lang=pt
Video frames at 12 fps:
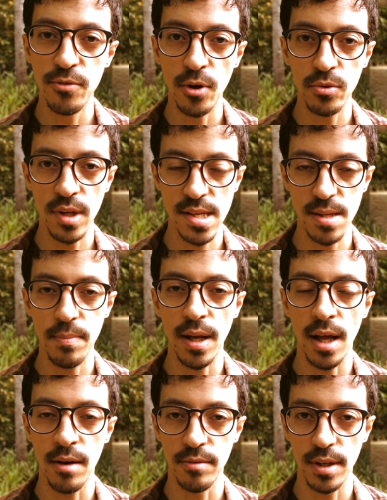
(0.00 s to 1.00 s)
volto nessa
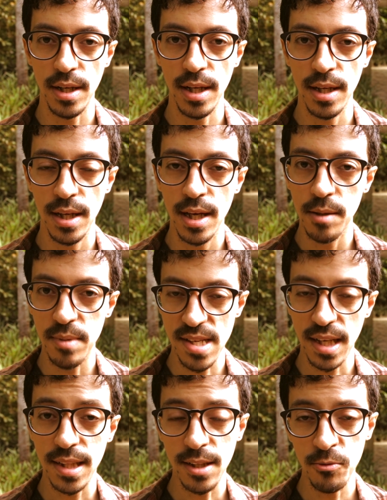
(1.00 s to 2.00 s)
palavra, né? Mas
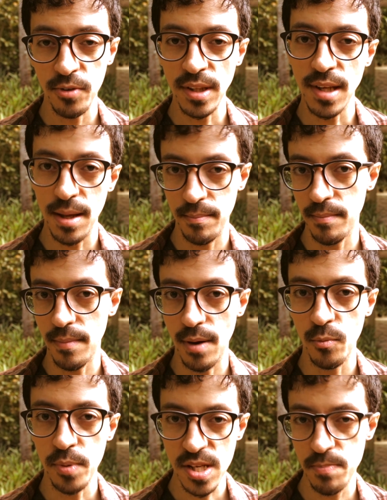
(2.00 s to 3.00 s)
é que talvez a,
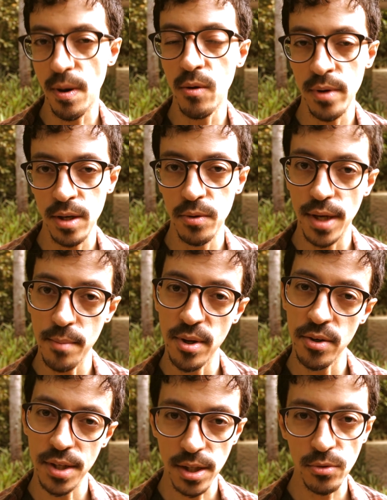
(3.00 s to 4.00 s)
o principal erro que a
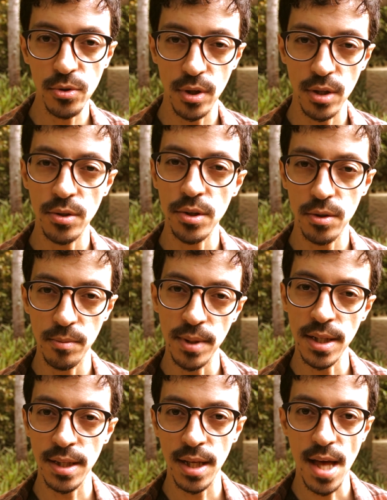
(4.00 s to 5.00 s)
maioria dos jogadores
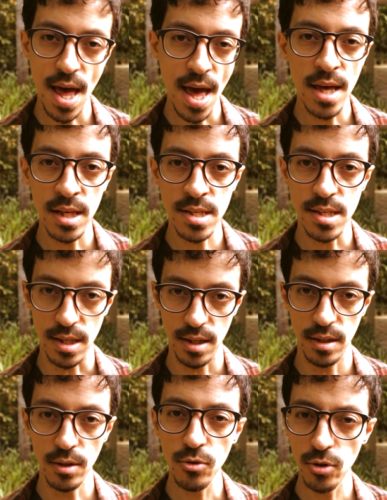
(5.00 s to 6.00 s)
cometa é esse.
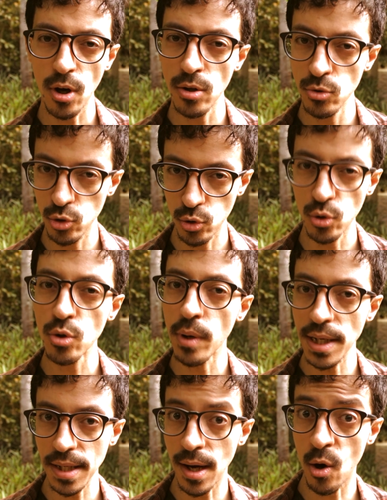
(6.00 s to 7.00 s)
Não só no jogo,
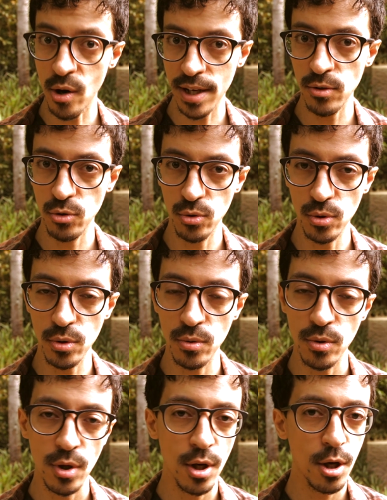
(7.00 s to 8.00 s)
ali na hora do
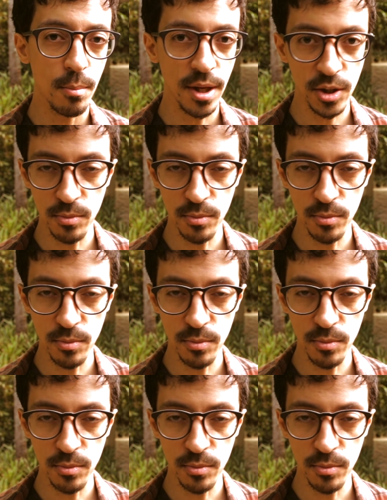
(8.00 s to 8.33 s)
jogo, mas